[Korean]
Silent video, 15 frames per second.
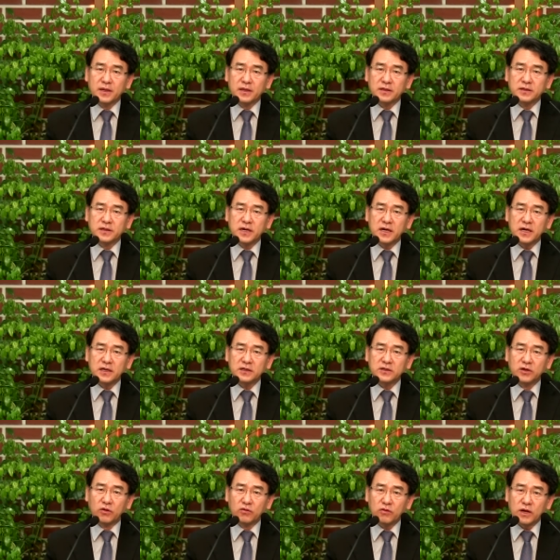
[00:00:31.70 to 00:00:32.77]
그가
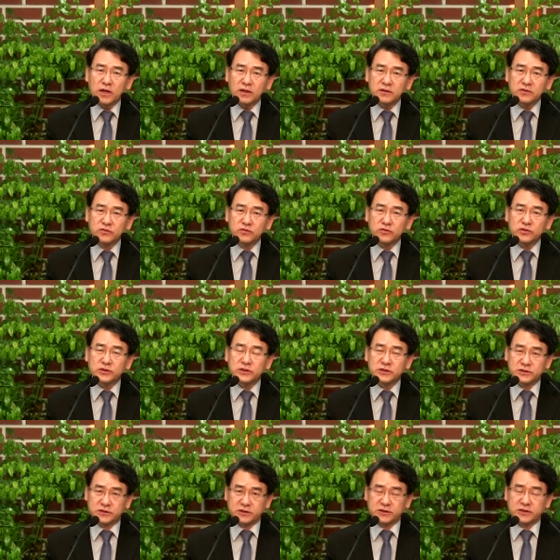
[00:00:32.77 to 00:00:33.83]
여호와가
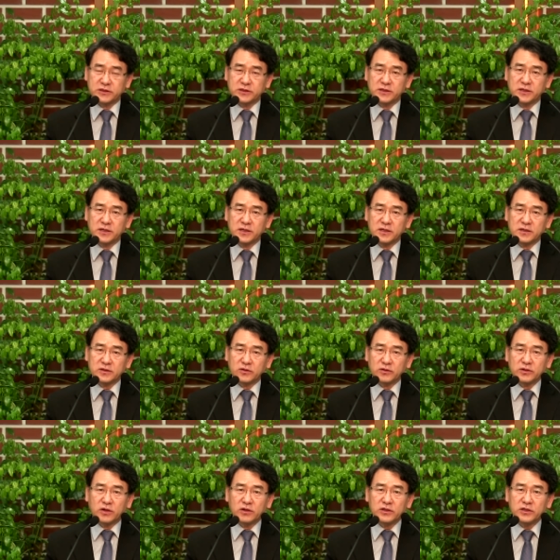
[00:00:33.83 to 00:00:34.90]
누구신지 또
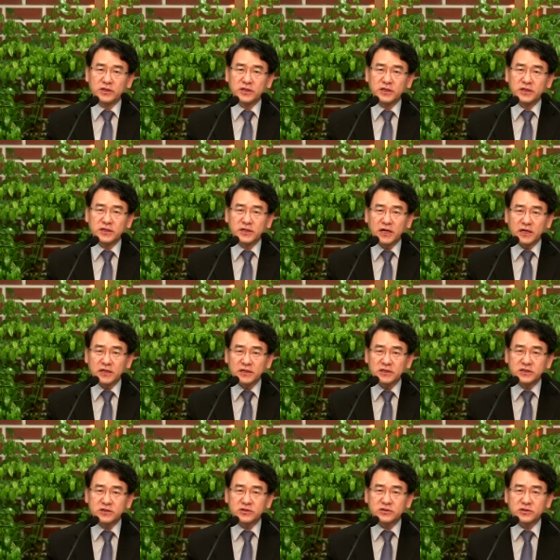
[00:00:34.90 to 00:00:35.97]
너희들이 일하기
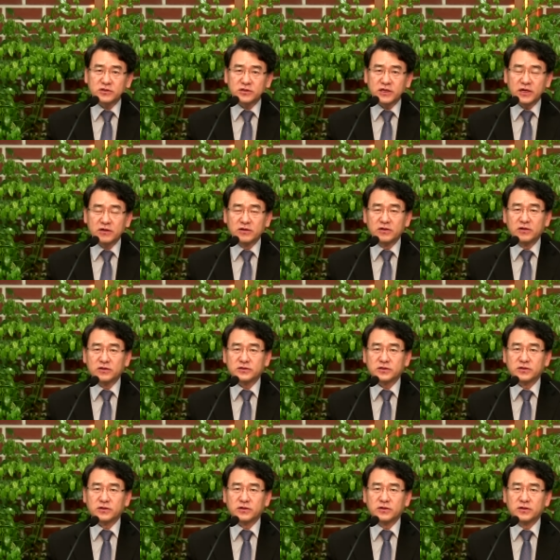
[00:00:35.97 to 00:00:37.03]
싫어서
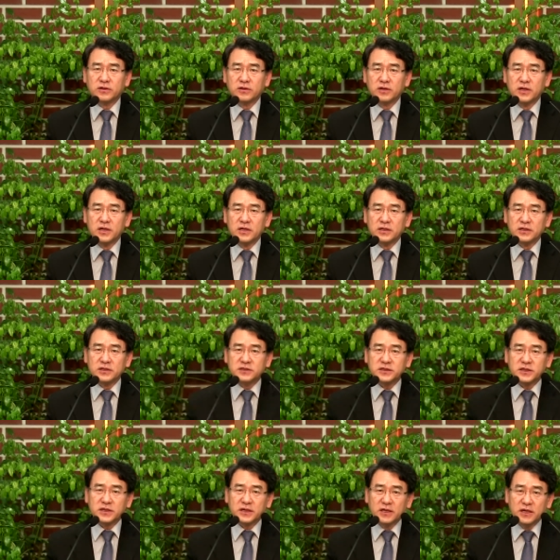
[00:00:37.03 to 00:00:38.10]
게을러서
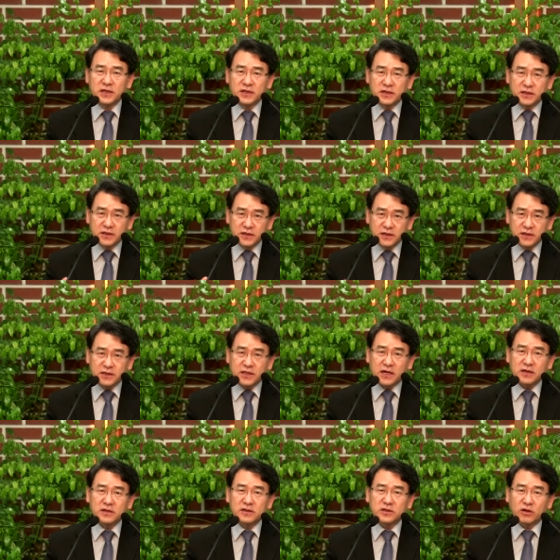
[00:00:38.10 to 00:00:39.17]
이제 이
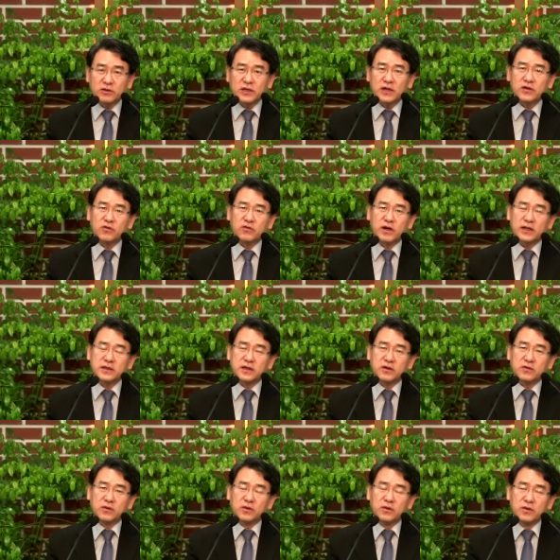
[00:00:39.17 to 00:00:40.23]
땅을 떠나려고
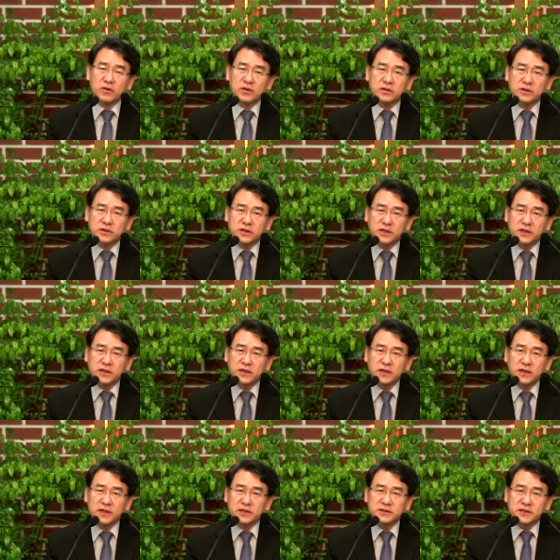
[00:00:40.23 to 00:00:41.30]
한다고 그렇게
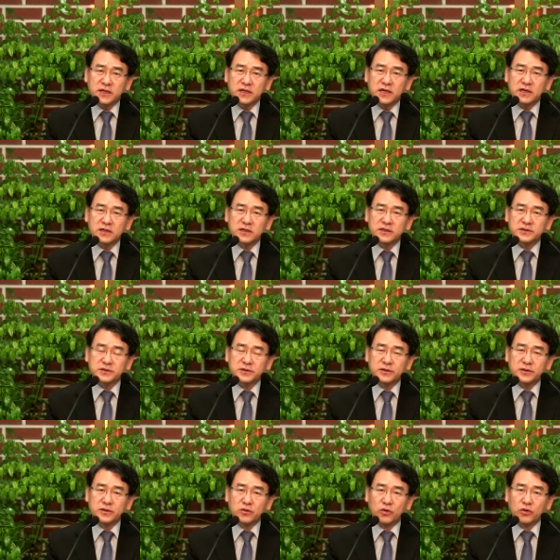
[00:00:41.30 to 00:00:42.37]
생각을 해서
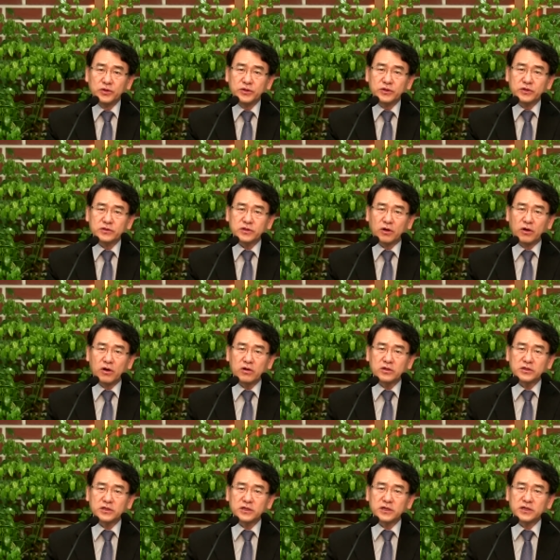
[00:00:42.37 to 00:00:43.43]
오히려 더
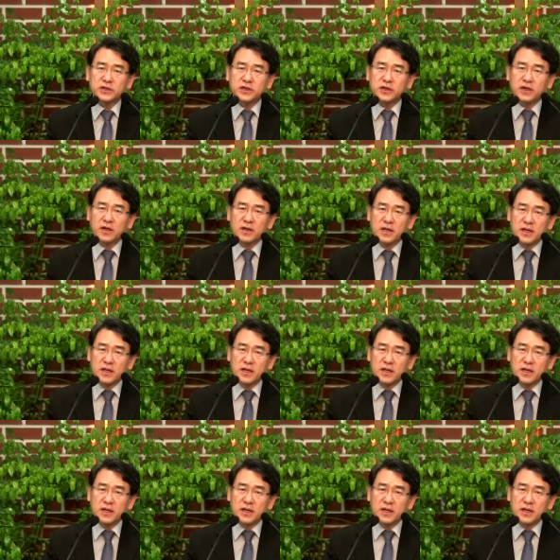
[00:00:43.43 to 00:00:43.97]
그들에게